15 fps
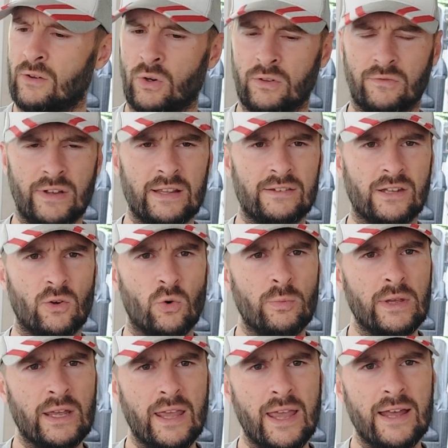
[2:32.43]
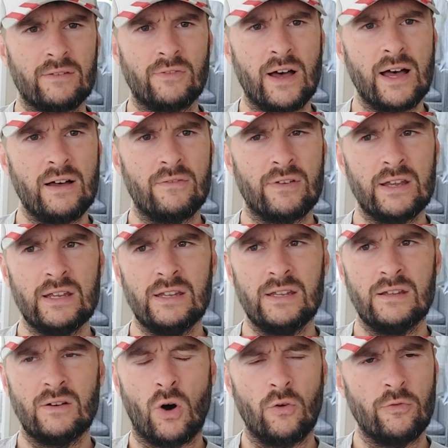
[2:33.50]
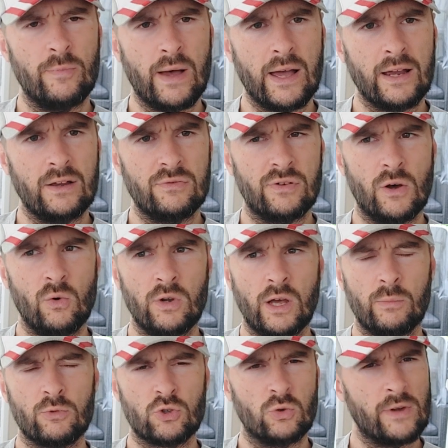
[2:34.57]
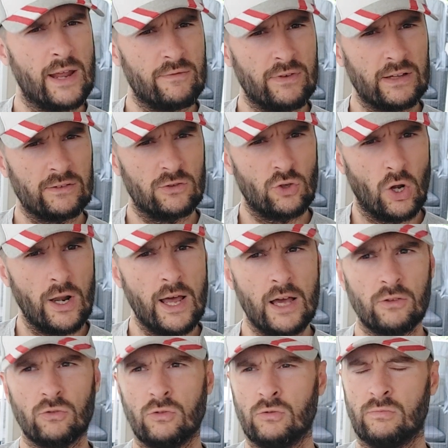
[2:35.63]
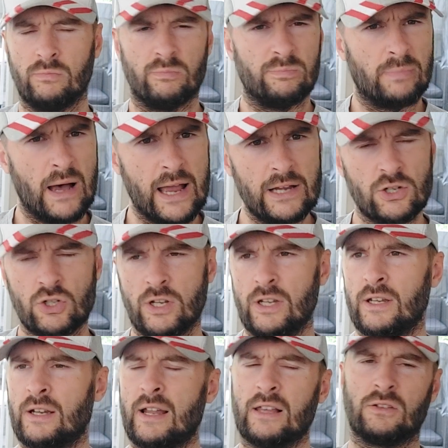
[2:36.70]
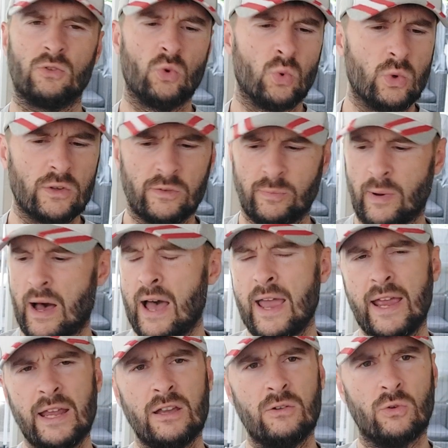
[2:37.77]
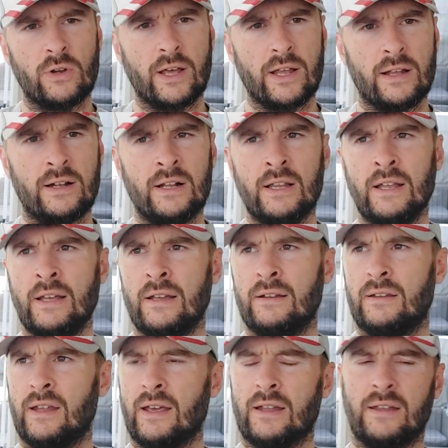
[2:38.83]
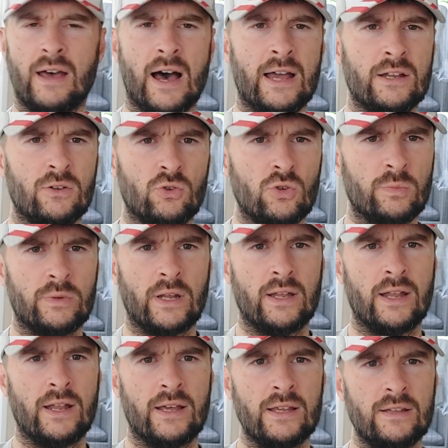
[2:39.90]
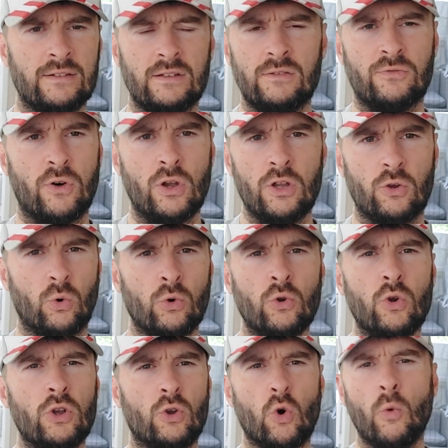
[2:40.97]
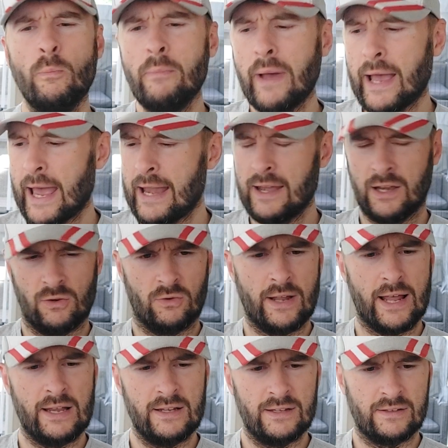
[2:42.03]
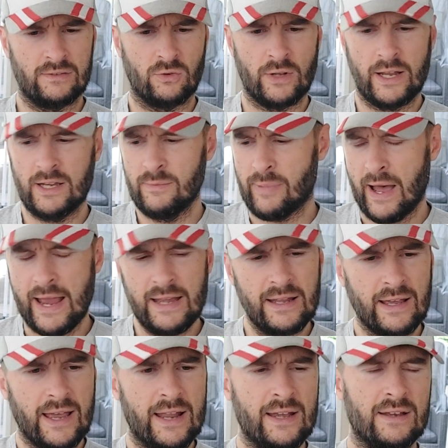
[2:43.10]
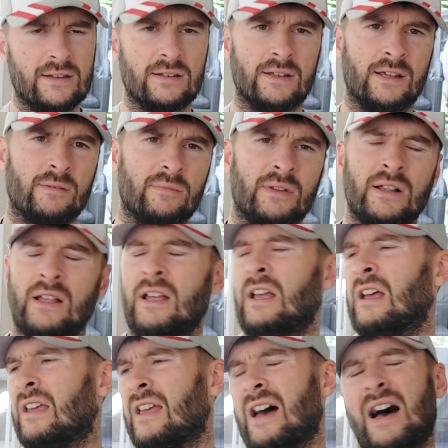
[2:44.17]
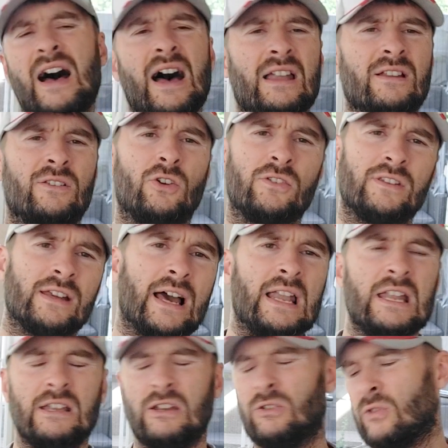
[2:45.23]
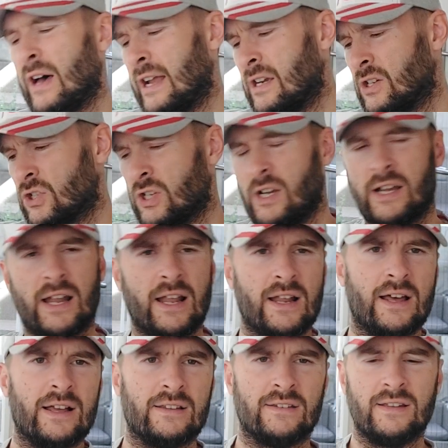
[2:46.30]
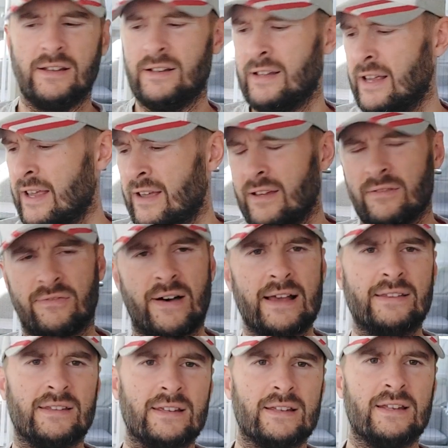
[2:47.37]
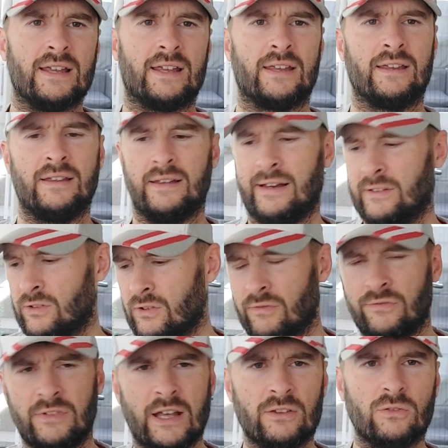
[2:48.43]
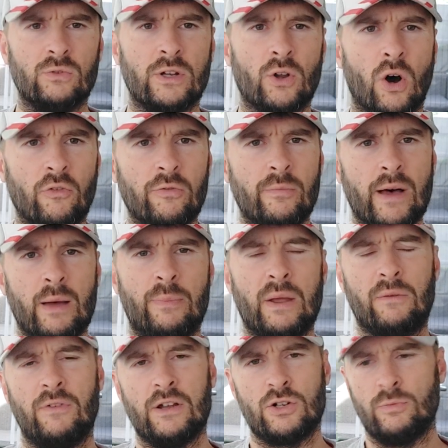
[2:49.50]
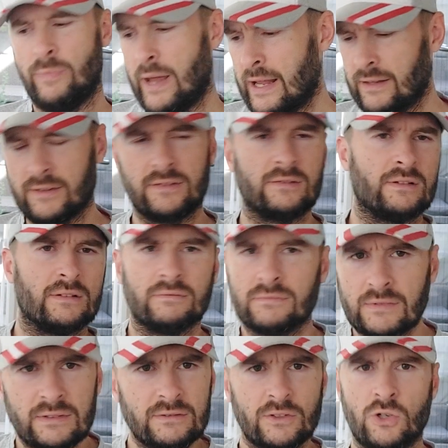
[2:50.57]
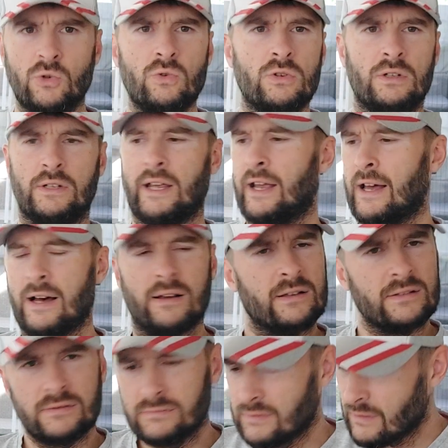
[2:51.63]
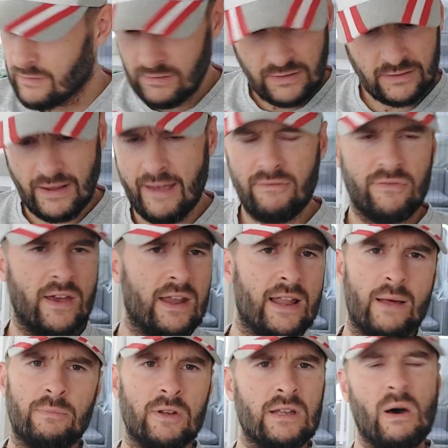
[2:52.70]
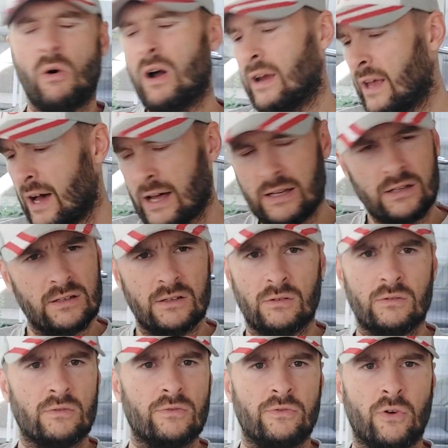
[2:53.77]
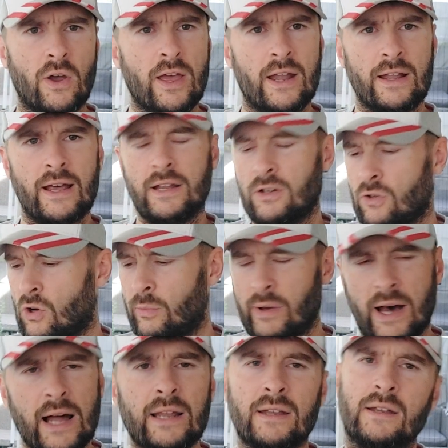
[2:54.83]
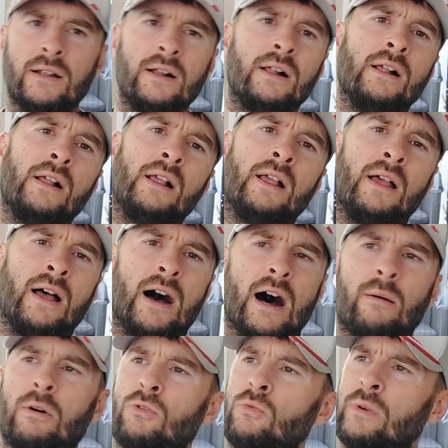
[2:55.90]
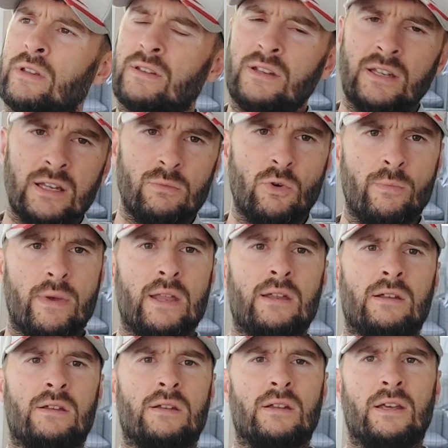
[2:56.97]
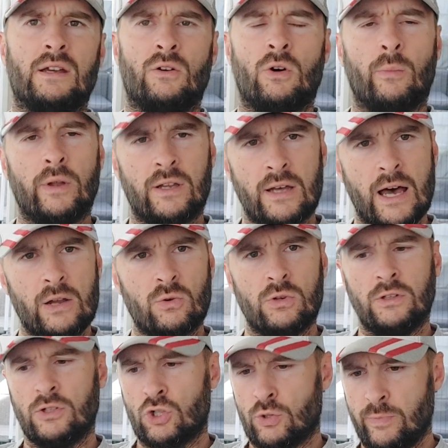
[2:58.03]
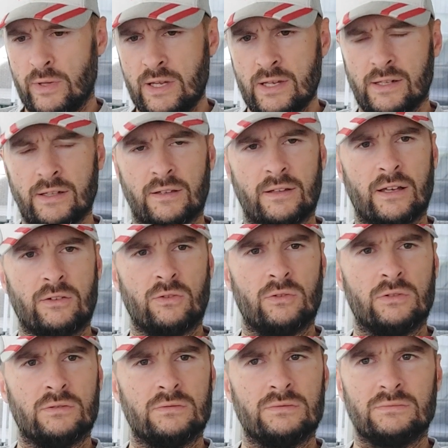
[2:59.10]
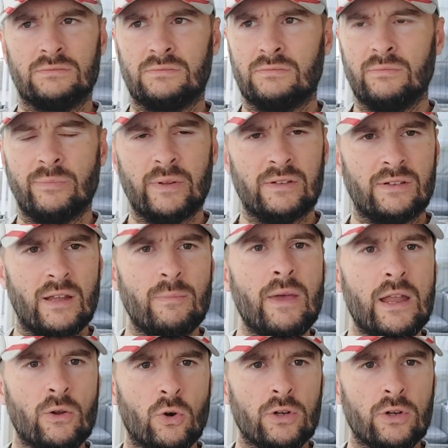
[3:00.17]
und wenn es dann umgekehrt war, wenn die Offenbacher gefault haben, schon etwas doller, so Bein stehen gelassen, hohes Bein oder der, der eine Typ da, der da easy völlig unnötig umrennt und alles oder in die Beine rennt. Ähm, ja, die sollen sich alle nicht so anstellen, hat er da erzählt. Weiß ich nicht. Also, dass du in Offenbach Bettwäsche pennst, cool, Digga. Sei Fan, hab eine Dauerkarte, feuer deine Truppe an. Aber du bist in dem Moment äh, Kommentator dieses Spiels. Also ein bisschen mehr